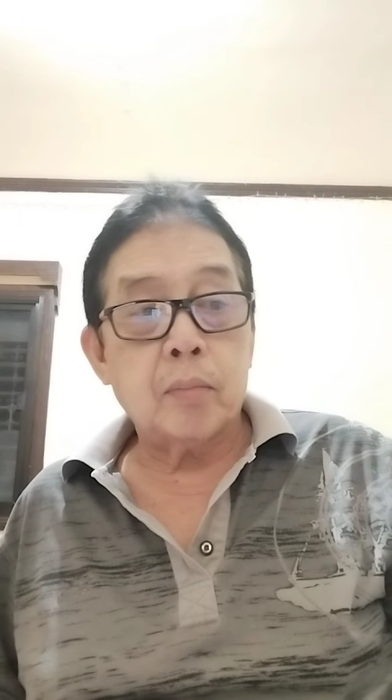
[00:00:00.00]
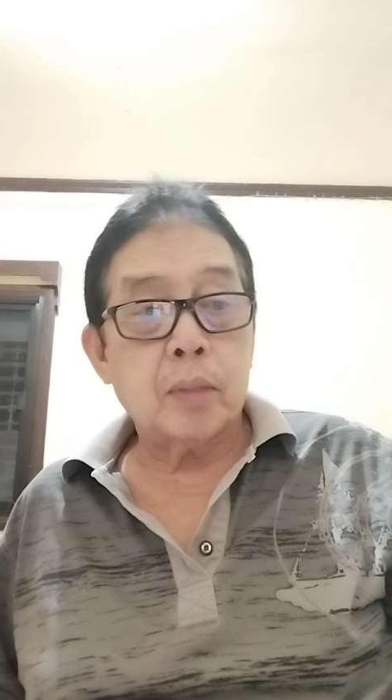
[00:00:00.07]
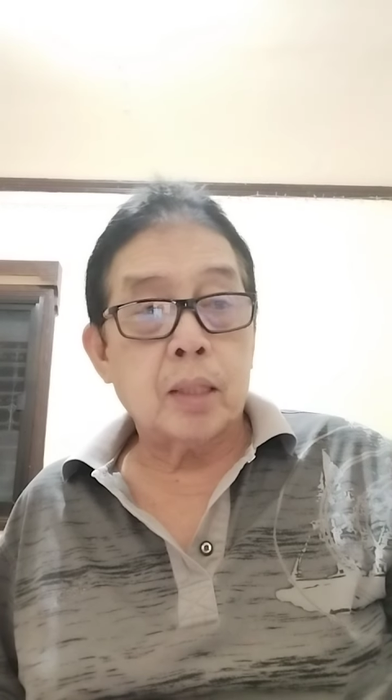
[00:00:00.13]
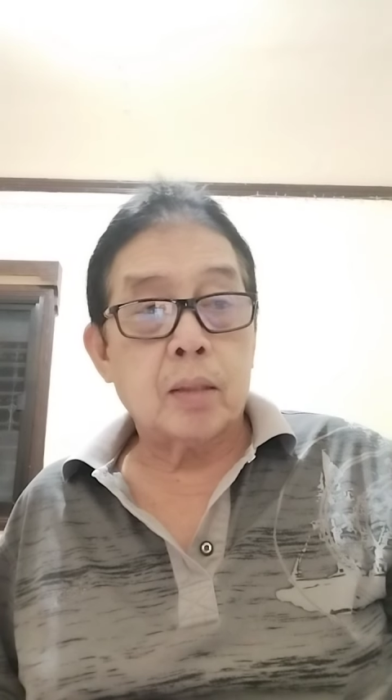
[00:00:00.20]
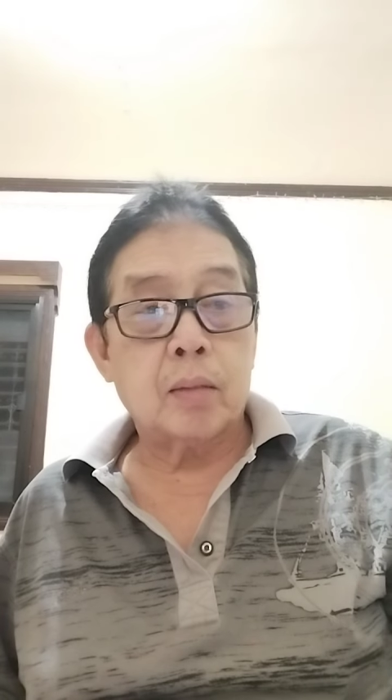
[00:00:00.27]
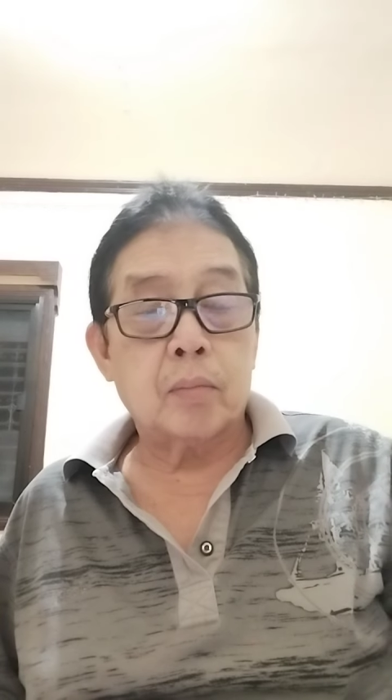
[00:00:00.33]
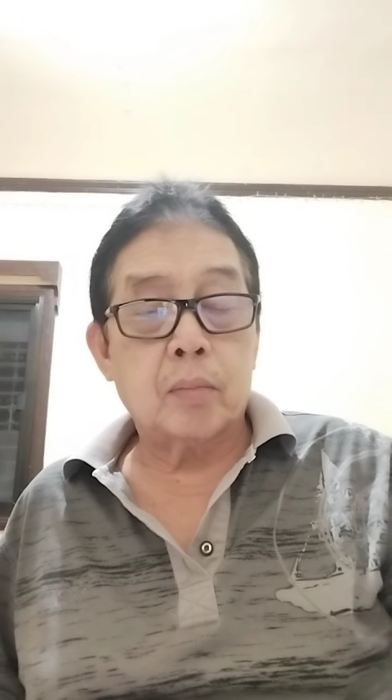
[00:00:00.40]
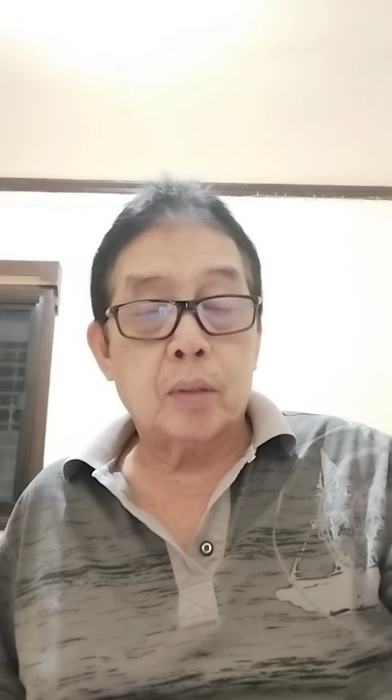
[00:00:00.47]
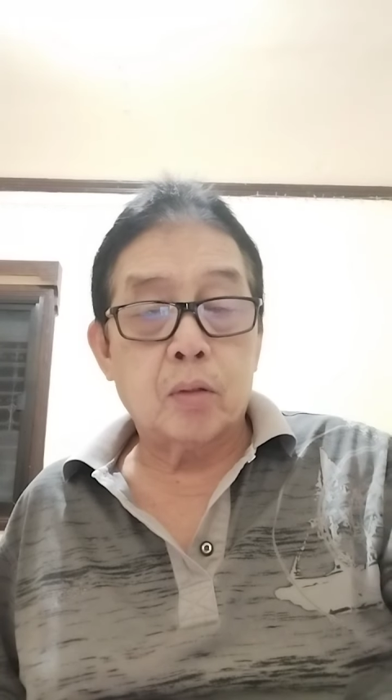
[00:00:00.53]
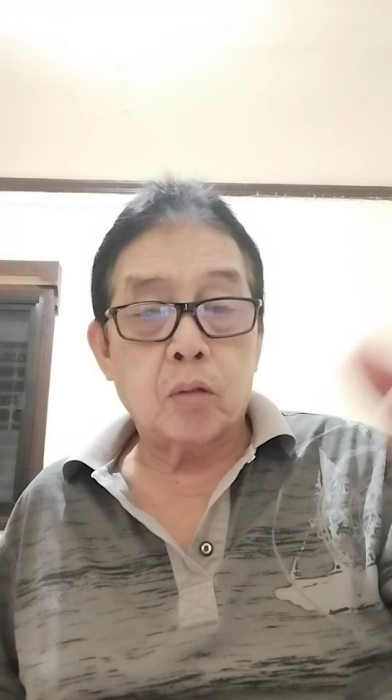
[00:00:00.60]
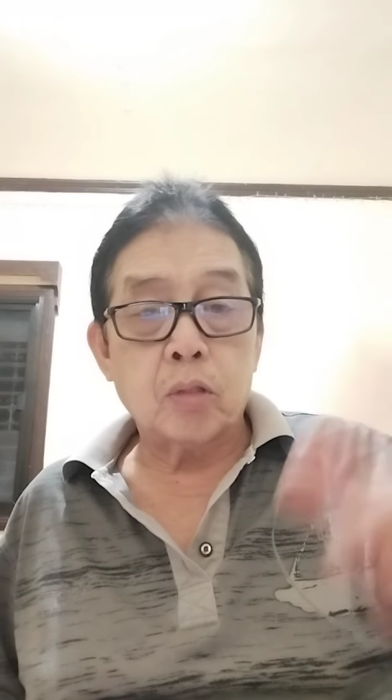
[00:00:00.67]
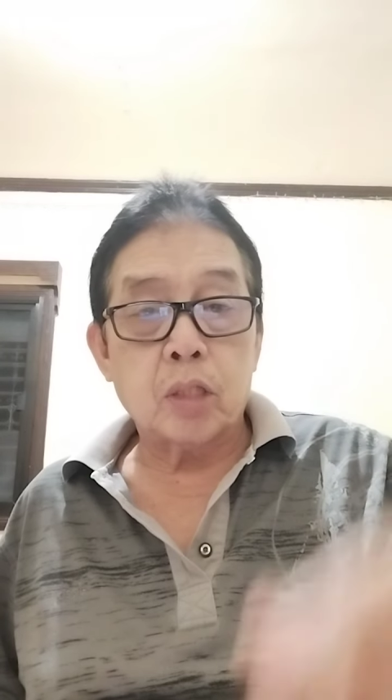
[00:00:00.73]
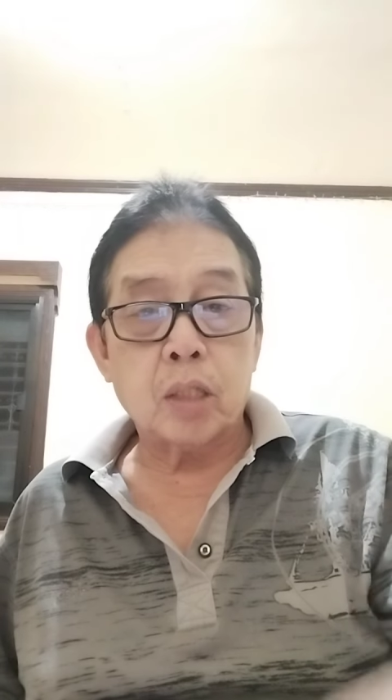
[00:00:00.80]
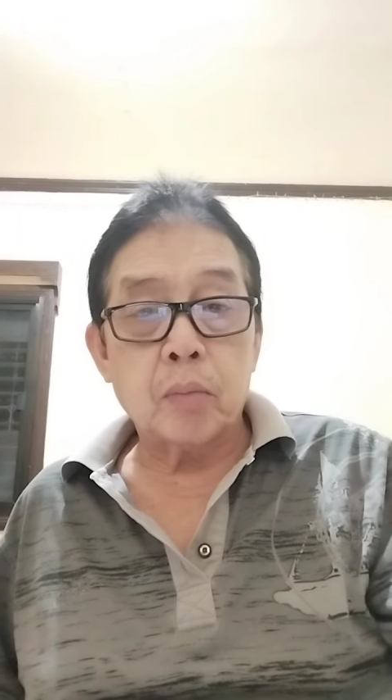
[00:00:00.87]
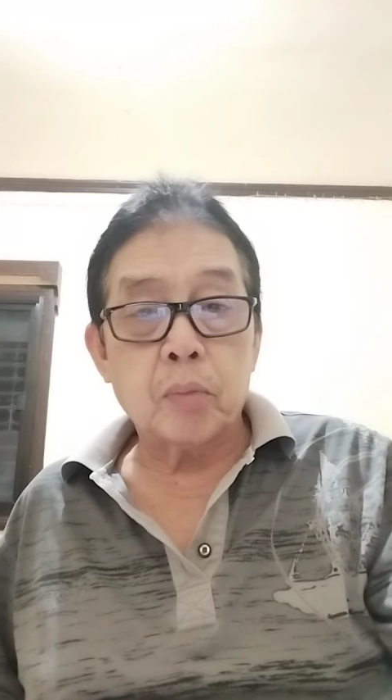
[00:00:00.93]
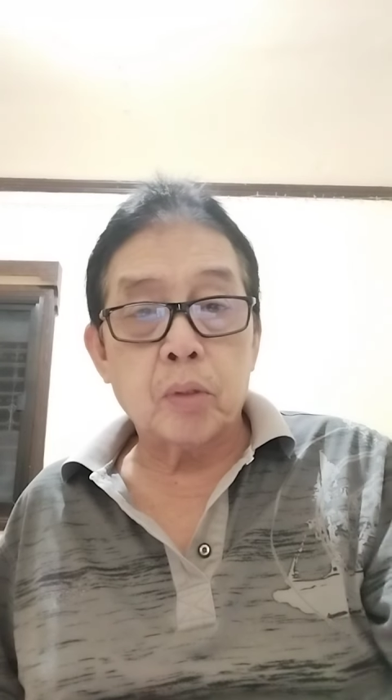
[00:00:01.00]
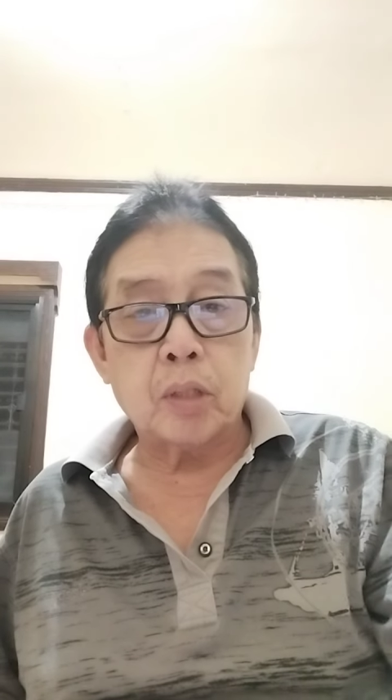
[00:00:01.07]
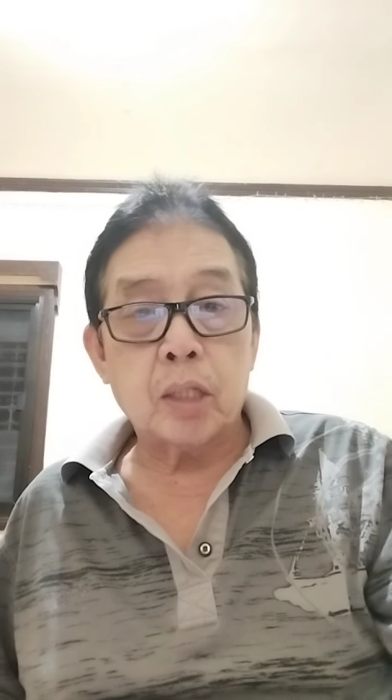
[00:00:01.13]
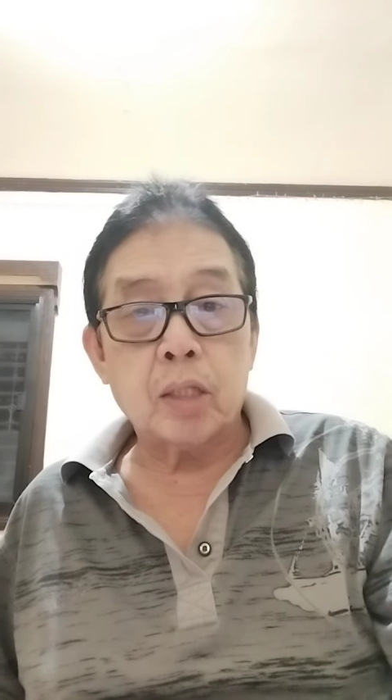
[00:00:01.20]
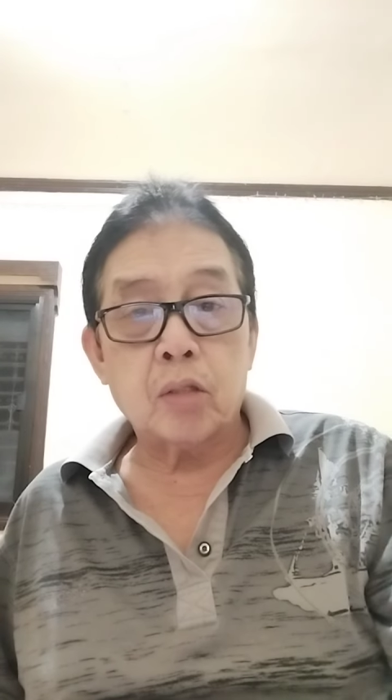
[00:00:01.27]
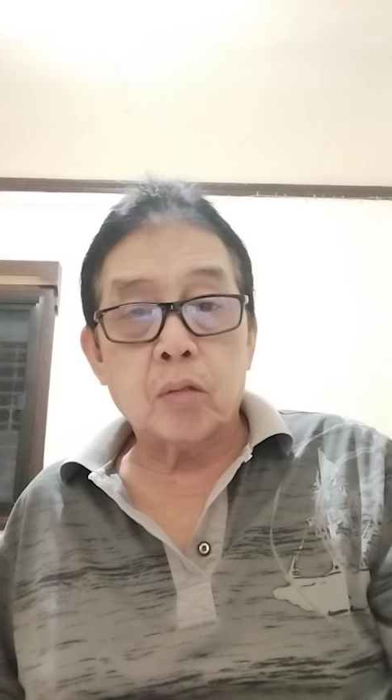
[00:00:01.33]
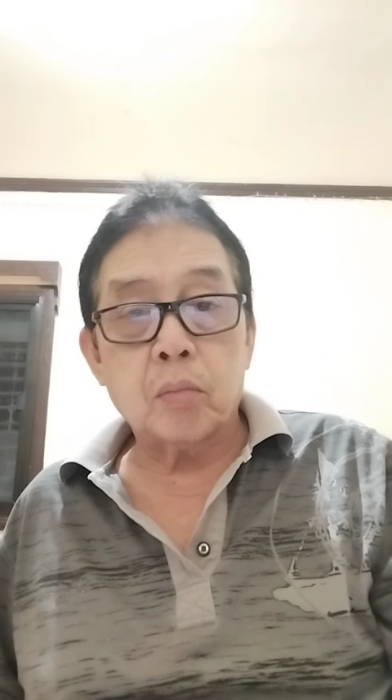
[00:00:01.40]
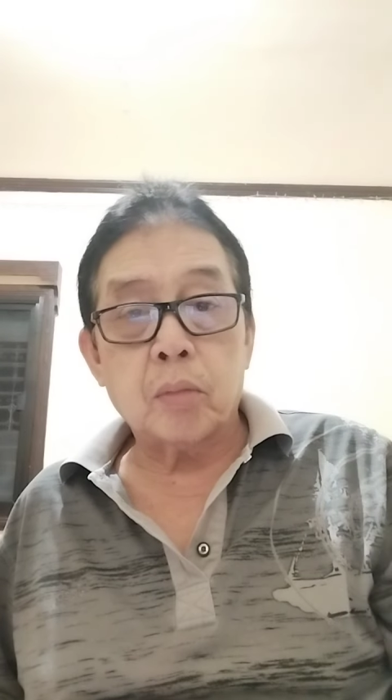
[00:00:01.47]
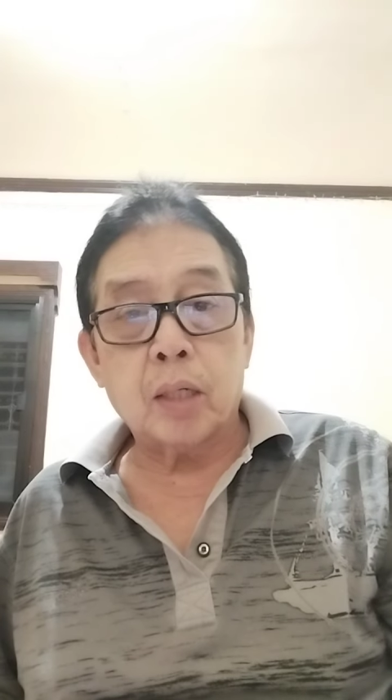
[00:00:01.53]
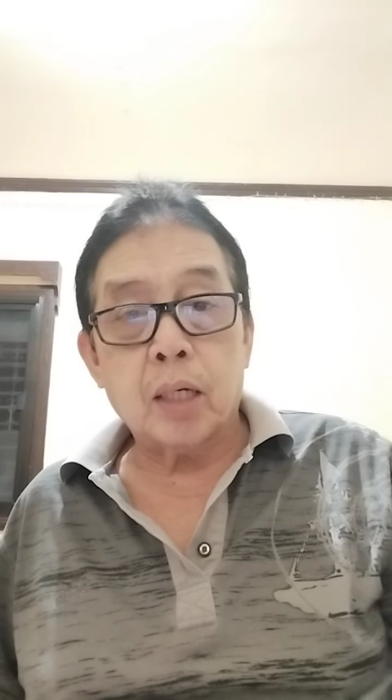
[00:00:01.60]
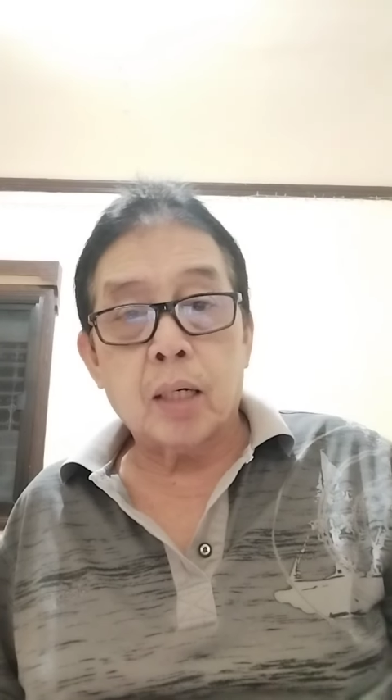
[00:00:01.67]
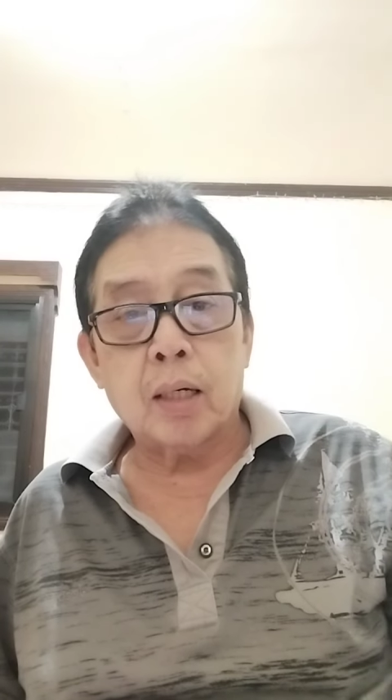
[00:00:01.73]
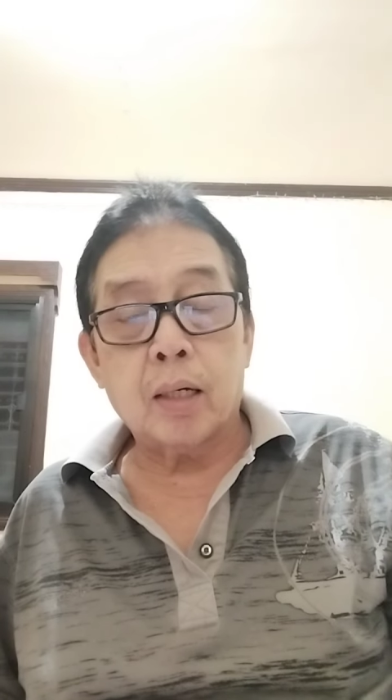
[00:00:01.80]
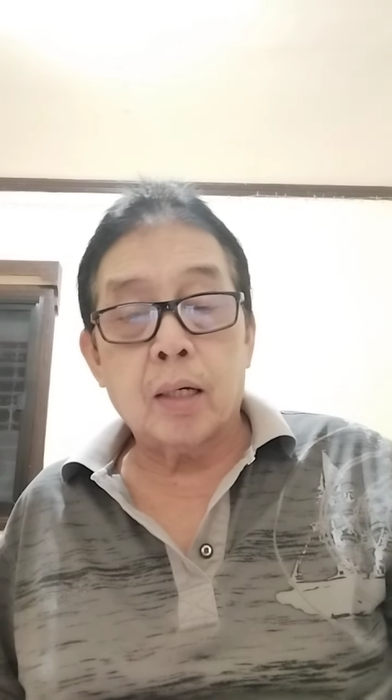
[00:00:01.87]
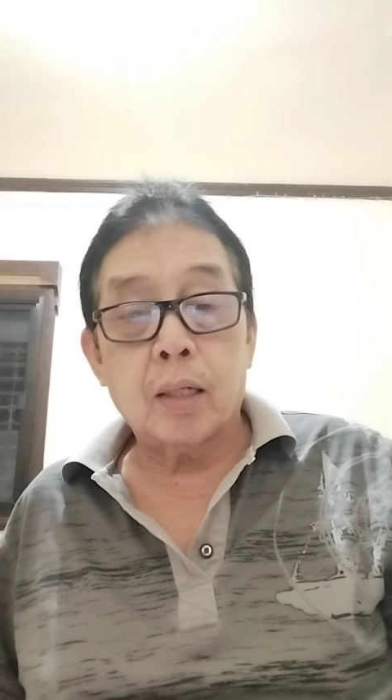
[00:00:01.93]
mag-contribute na itong mga